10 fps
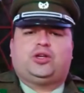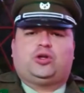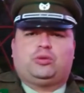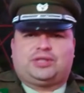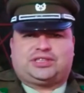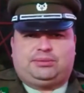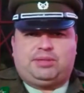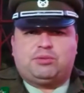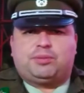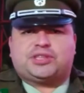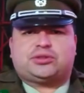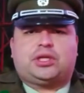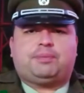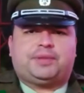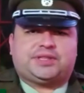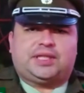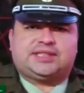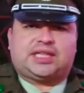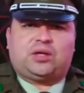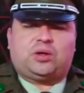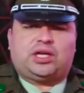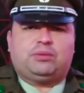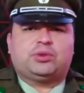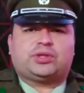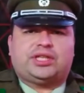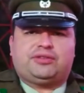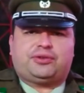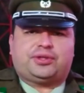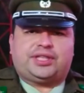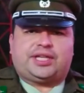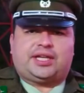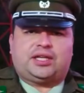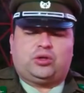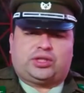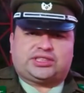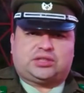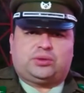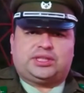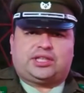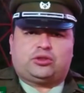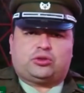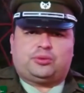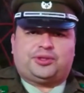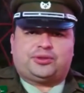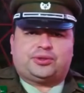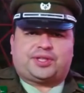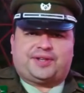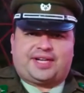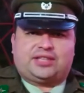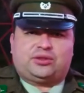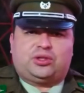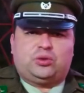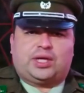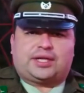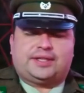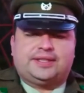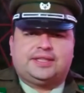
como asimismo personal especializado en montaña y frontera, los que se encuentran en este momento trabajando en el lugar,